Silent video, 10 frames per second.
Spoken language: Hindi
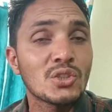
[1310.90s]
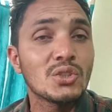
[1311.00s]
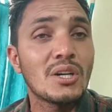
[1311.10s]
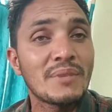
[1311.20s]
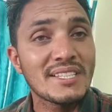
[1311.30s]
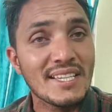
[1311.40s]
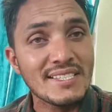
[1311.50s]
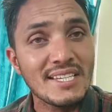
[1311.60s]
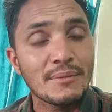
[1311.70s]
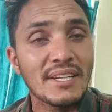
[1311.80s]
तो हमेशा
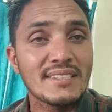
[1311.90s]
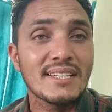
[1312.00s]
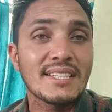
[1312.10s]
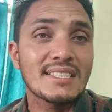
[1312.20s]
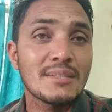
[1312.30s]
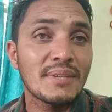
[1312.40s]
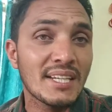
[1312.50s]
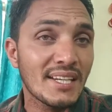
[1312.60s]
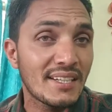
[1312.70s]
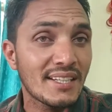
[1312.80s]
से हमारे साथ ऐसे
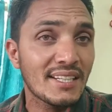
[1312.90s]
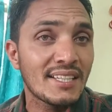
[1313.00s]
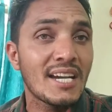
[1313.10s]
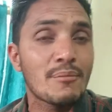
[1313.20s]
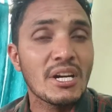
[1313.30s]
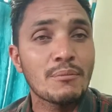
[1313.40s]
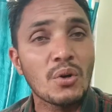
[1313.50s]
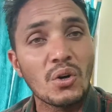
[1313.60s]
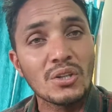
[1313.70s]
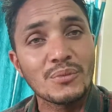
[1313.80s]
बने रहने के लिए आपका
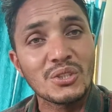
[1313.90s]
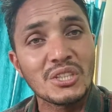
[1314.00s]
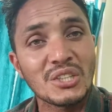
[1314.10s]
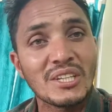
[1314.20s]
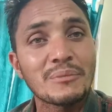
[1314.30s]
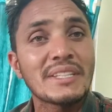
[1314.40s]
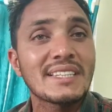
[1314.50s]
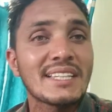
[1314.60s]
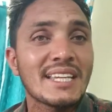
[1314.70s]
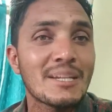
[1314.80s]
बहुत बहुत धन्यवाद
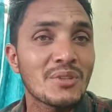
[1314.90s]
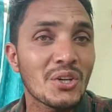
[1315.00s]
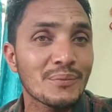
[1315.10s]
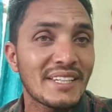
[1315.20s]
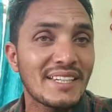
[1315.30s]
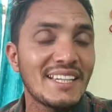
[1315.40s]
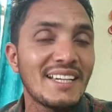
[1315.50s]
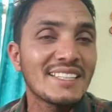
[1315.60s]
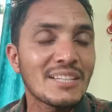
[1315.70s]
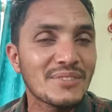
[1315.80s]
मिलते हैं नए ब्लॉग में
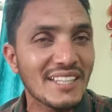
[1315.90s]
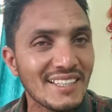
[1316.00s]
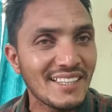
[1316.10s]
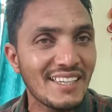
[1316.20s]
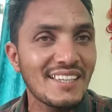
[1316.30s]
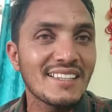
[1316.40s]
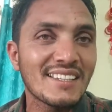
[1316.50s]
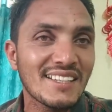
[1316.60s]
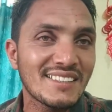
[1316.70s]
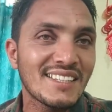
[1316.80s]
तब तक के लिए
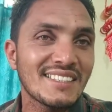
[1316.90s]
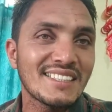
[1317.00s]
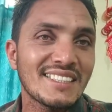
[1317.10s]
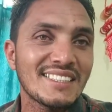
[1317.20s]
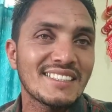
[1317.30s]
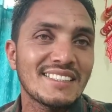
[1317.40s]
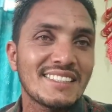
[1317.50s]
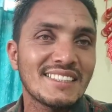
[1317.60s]
राधे राधे